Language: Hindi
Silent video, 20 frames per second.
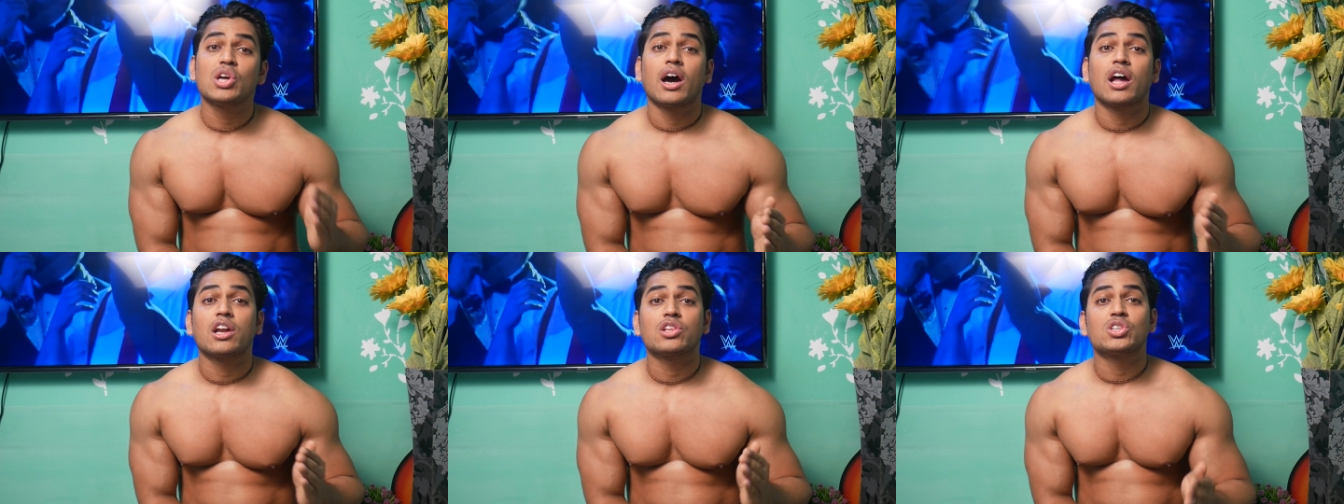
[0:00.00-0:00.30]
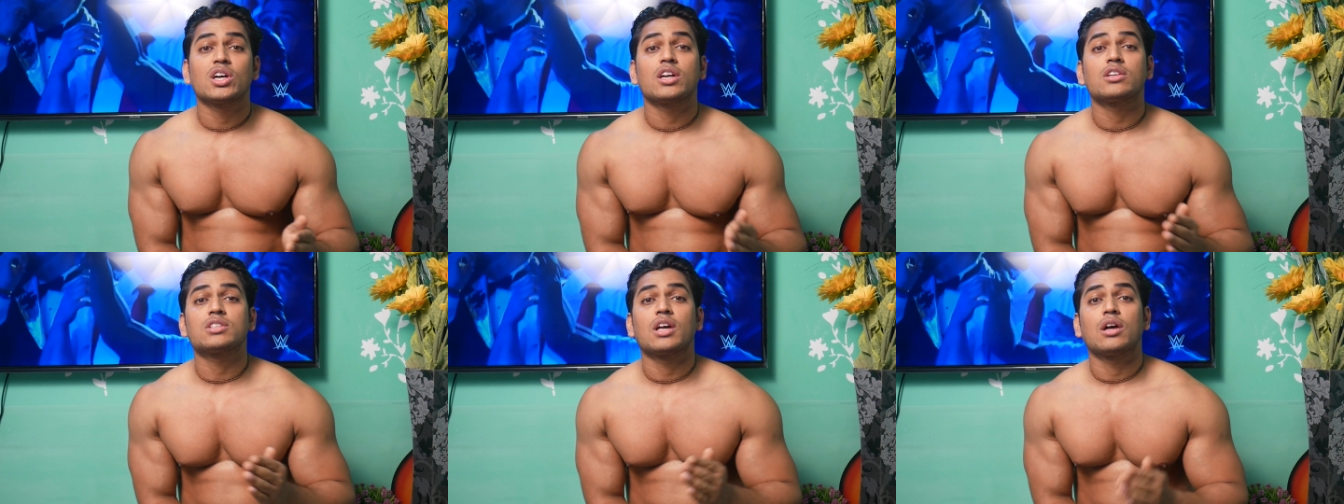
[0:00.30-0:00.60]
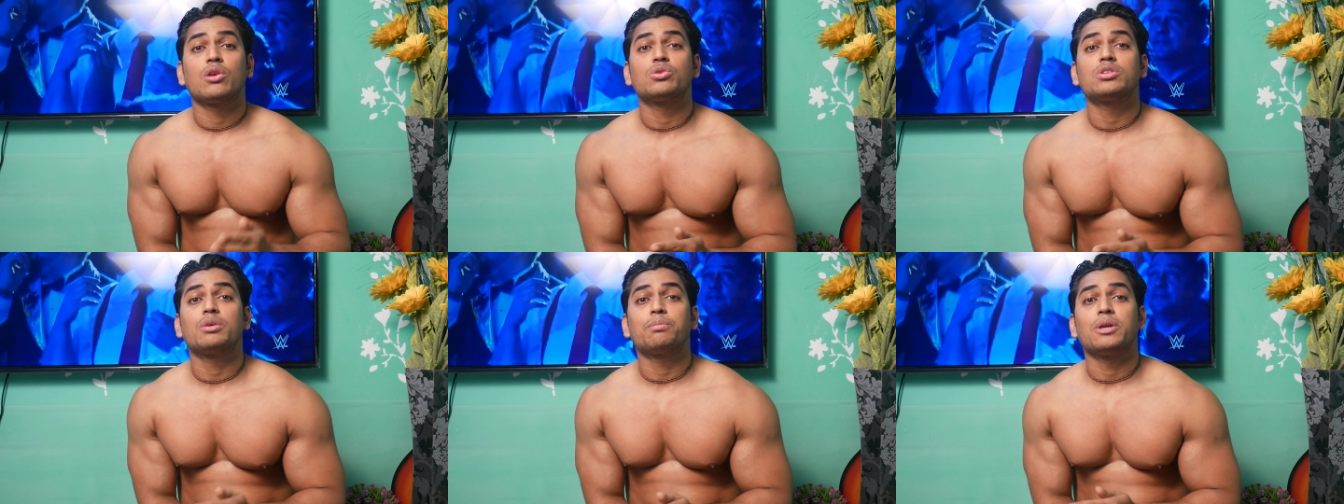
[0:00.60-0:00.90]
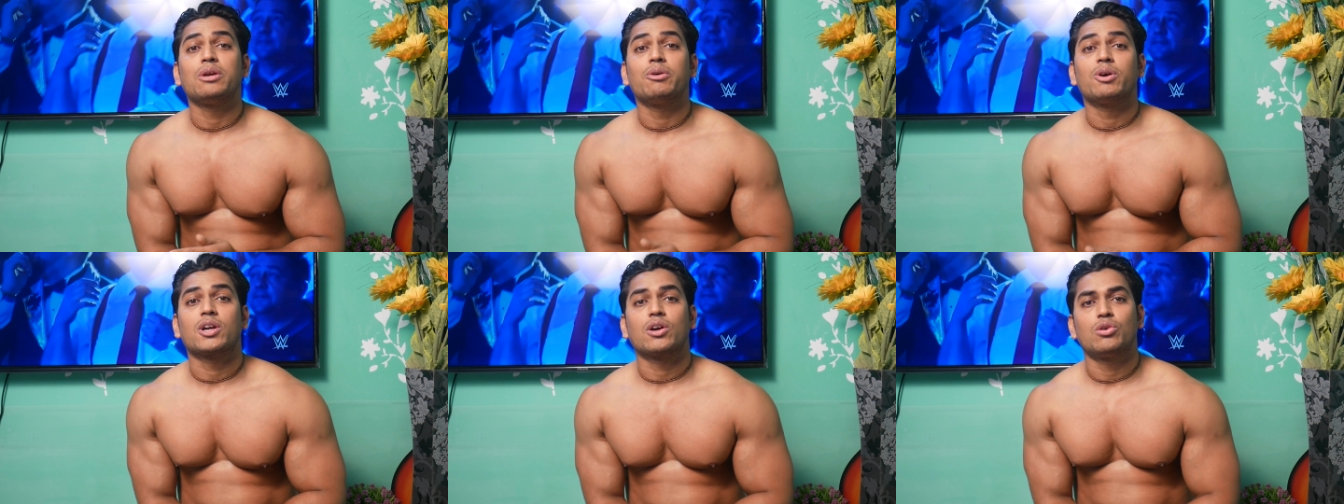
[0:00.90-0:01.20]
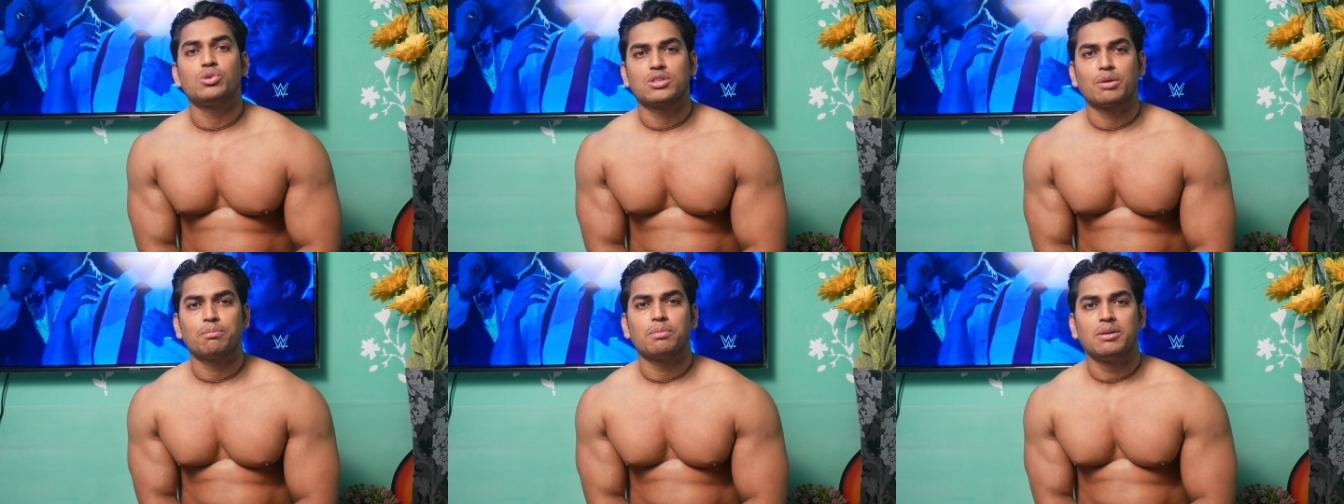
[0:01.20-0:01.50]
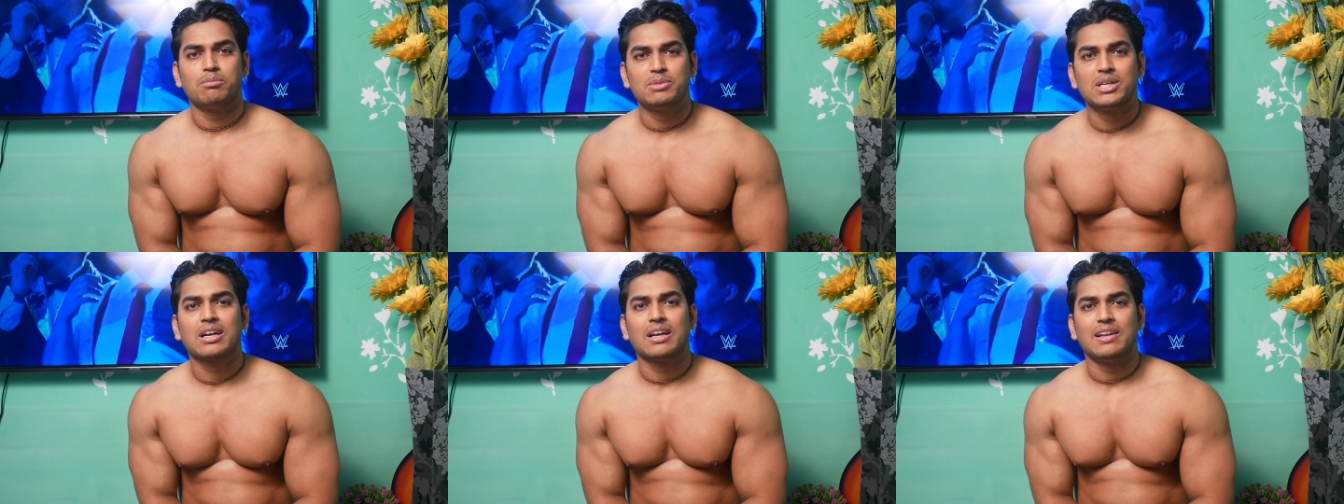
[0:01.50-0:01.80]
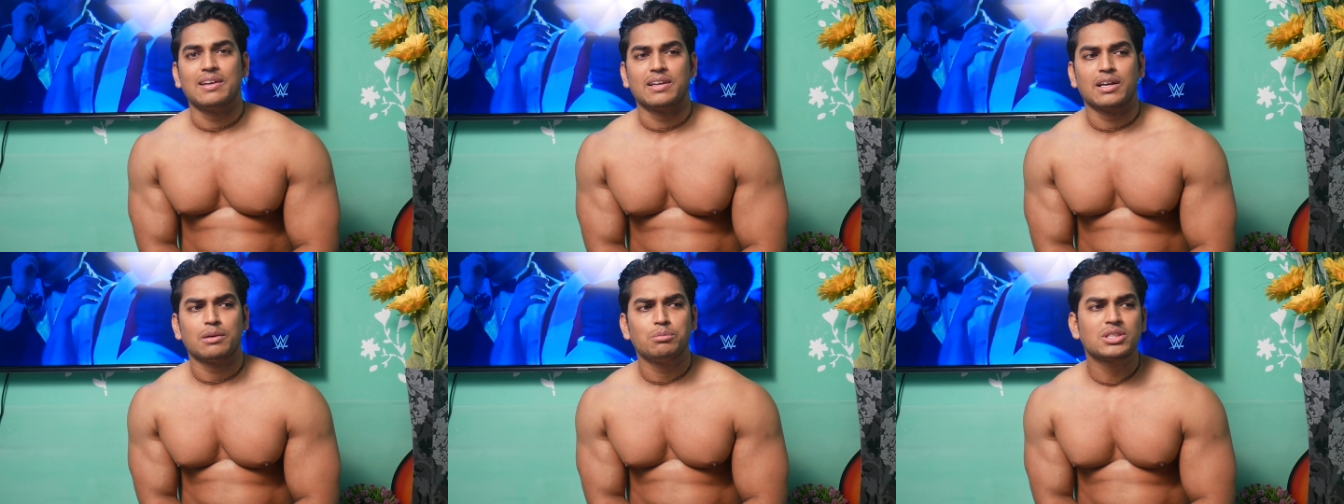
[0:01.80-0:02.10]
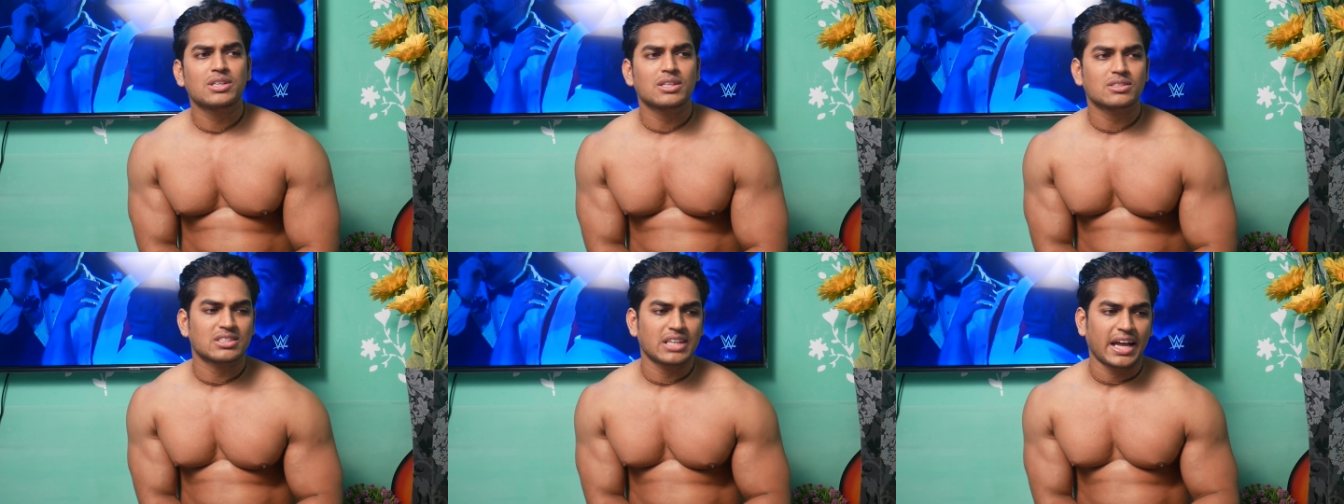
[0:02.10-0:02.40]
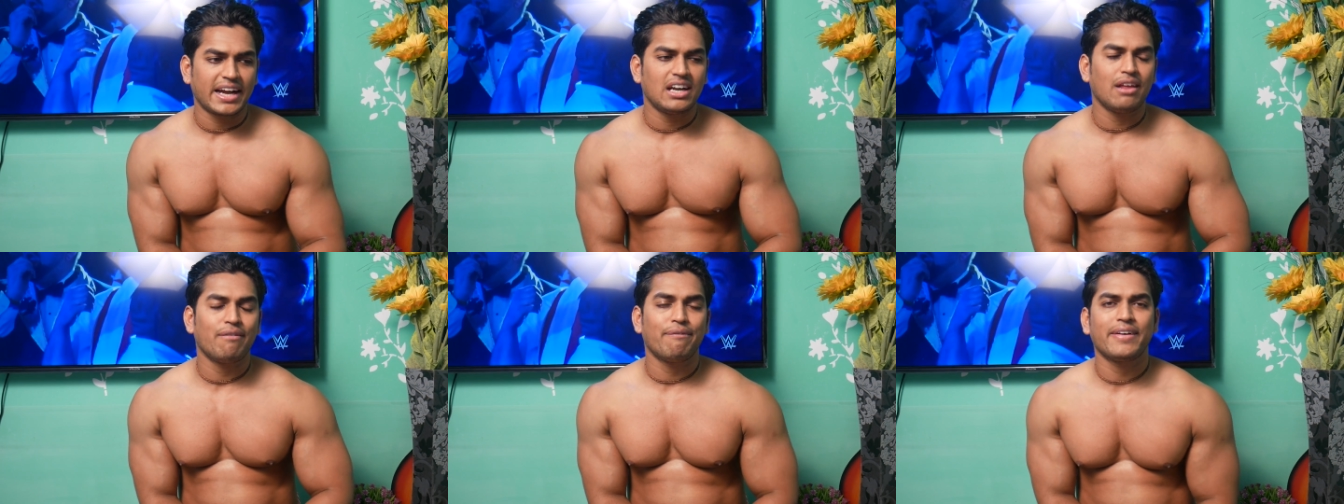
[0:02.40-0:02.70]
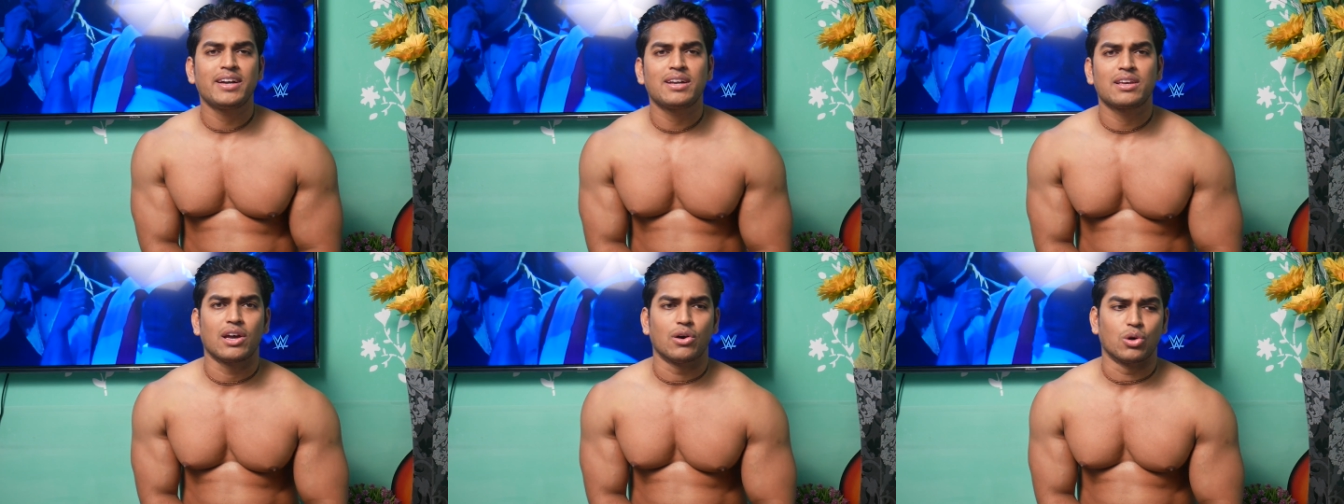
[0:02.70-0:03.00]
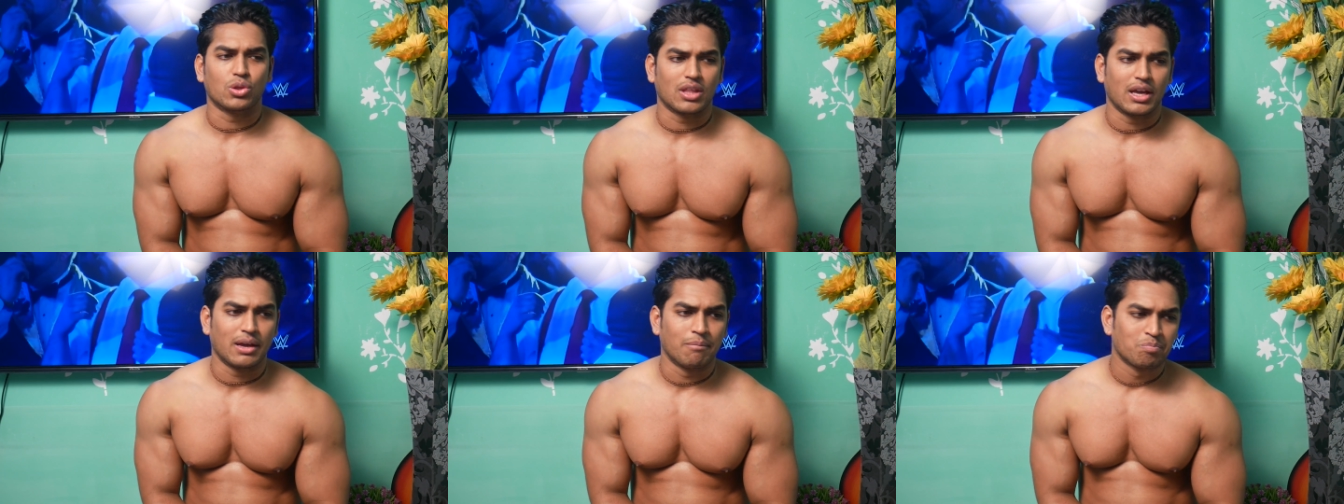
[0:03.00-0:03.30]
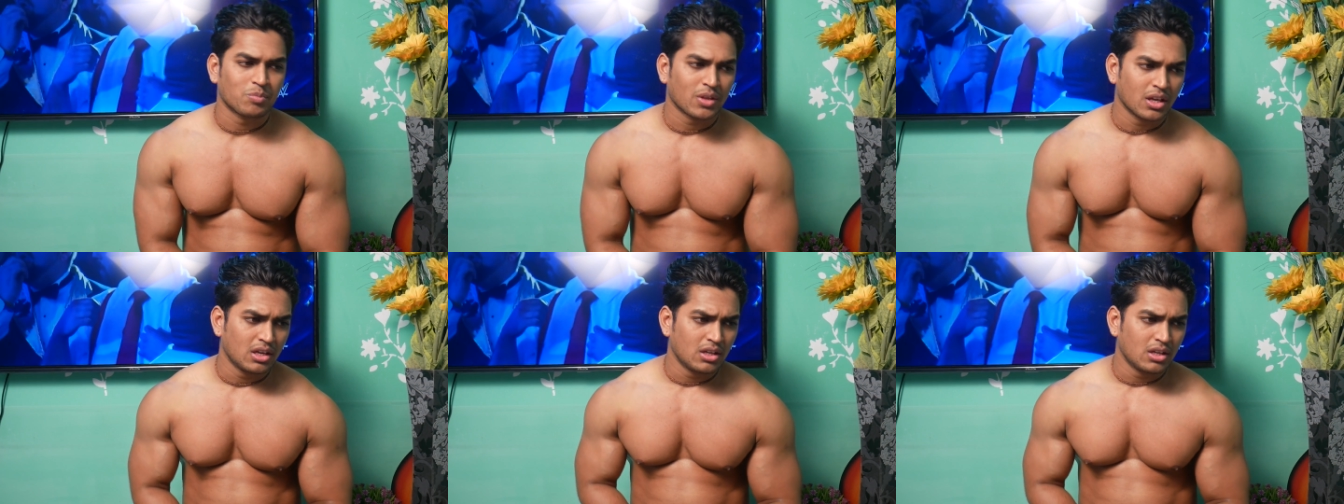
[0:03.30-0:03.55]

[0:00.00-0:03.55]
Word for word: चार चार सालों से प्री वर्कआउट सप्लीमेंट ले रहे हैं अब इसका साइड इफेक्ट क्या होता है